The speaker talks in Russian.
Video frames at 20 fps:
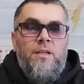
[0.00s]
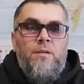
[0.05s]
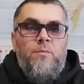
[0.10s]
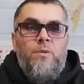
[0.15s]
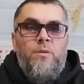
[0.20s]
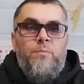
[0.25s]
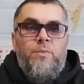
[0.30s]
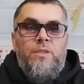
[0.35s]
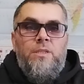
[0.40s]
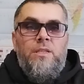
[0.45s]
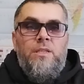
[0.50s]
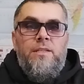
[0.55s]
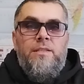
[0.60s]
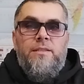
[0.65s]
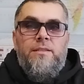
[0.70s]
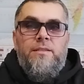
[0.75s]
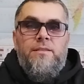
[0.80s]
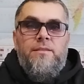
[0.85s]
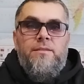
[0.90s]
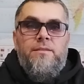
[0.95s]
нам
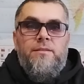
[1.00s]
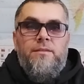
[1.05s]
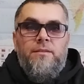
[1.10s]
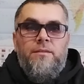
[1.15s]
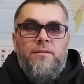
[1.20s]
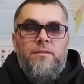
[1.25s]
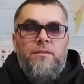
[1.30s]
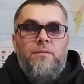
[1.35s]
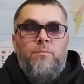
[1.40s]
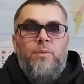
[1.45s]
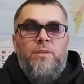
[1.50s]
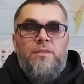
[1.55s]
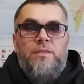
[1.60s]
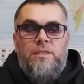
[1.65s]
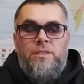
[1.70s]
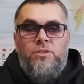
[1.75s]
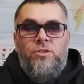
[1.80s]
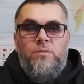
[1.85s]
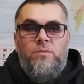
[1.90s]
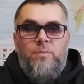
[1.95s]
определиться с
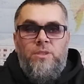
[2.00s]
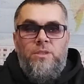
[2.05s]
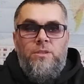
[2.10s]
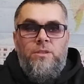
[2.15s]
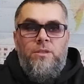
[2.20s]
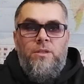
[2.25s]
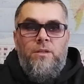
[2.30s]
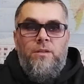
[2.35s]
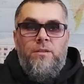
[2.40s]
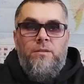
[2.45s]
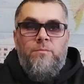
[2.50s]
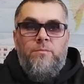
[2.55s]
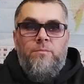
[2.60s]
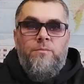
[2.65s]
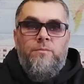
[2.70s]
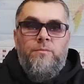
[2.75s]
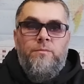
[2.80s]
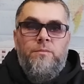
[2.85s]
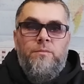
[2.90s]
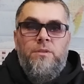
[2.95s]
посадочным материалом.
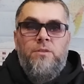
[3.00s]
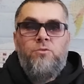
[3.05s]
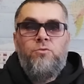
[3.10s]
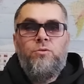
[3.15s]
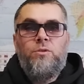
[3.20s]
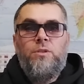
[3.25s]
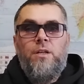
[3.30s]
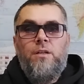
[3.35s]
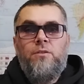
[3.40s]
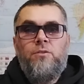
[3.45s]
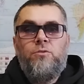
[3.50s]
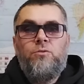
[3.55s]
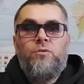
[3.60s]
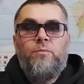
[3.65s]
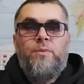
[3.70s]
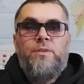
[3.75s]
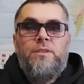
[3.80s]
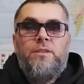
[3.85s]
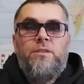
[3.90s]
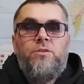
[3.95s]
Скажу так,
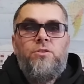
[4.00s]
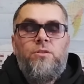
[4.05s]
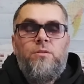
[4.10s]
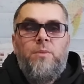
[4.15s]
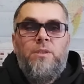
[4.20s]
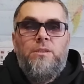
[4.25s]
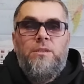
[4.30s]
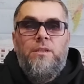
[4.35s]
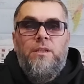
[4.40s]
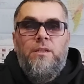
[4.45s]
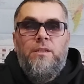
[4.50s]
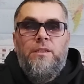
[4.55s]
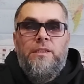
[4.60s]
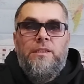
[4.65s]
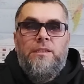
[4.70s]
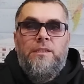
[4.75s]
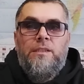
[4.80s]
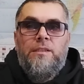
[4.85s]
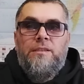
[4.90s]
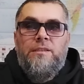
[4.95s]
что посадочный материал
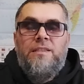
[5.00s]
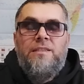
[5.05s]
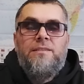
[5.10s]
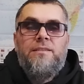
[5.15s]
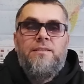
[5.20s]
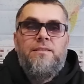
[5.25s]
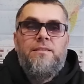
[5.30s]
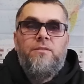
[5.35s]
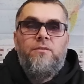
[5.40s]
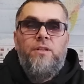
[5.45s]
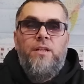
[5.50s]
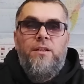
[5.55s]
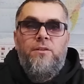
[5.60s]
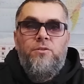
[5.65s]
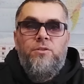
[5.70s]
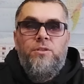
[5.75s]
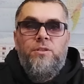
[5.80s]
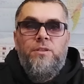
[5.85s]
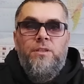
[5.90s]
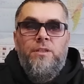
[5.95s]
это одна из
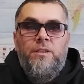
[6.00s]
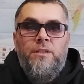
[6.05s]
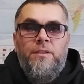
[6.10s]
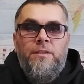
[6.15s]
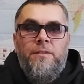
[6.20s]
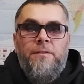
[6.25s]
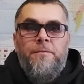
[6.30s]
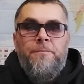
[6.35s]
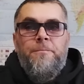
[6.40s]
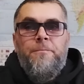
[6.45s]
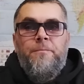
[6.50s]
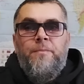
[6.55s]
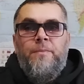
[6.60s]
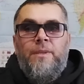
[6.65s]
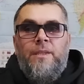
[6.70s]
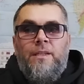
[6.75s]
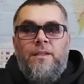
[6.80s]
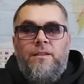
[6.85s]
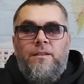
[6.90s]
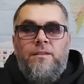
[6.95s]
составляющих
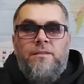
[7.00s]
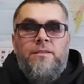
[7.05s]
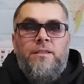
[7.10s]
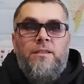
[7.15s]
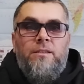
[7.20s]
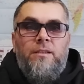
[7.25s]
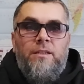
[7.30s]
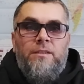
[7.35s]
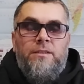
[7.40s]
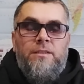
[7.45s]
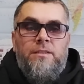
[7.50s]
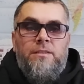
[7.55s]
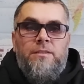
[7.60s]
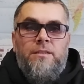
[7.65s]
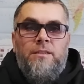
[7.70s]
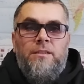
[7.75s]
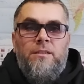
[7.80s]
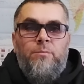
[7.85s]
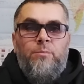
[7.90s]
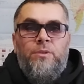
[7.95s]
а, закладки
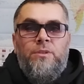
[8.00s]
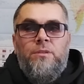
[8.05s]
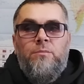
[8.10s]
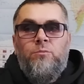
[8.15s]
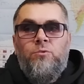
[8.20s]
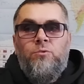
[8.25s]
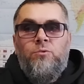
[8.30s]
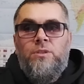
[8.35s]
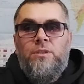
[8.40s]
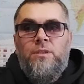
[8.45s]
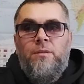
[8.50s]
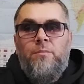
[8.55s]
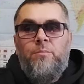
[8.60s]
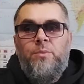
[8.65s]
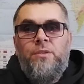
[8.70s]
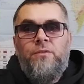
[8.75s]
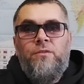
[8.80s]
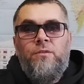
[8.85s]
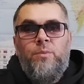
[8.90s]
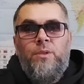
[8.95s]
сада, потому что
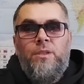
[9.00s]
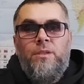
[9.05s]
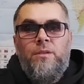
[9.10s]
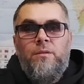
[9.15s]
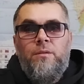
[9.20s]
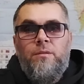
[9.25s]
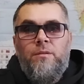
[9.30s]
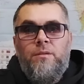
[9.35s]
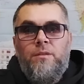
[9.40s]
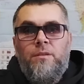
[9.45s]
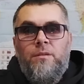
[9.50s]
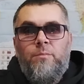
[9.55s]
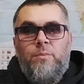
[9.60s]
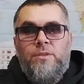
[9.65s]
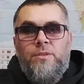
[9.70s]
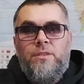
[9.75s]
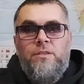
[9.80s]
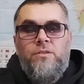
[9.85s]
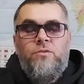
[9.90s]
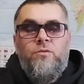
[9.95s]
при выборе
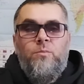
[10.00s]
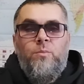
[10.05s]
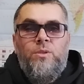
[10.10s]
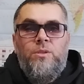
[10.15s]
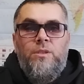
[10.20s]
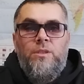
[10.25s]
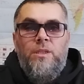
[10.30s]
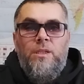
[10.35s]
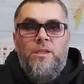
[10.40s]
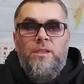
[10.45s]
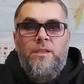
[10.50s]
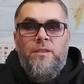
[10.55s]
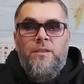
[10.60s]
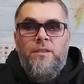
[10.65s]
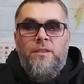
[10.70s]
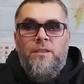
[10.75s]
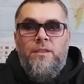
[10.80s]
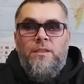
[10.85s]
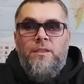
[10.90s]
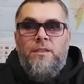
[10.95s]
посадочного
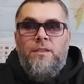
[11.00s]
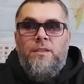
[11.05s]
материала –